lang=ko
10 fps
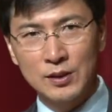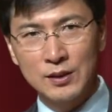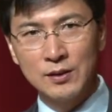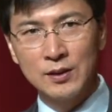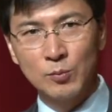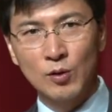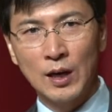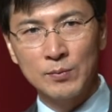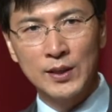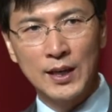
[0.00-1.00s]
진심으로
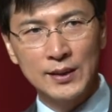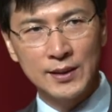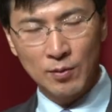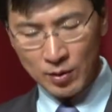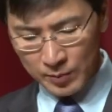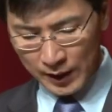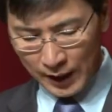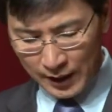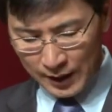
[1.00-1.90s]
감사 인사 올립니다.